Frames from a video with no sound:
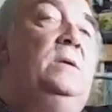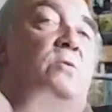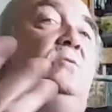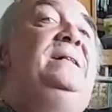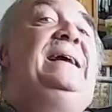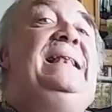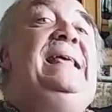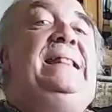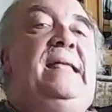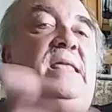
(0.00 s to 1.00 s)
une
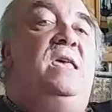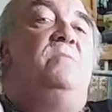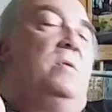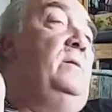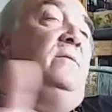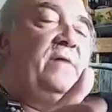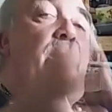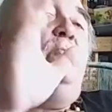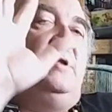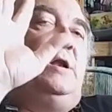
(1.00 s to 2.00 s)
clé de l'énigme, enfin
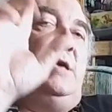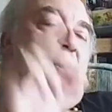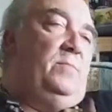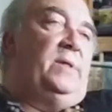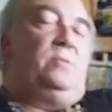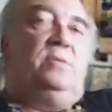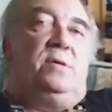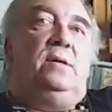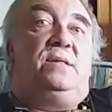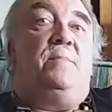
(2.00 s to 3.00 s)
une clé, hein, parce que
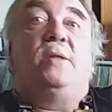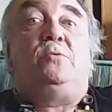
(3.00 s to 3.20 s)
c'est pas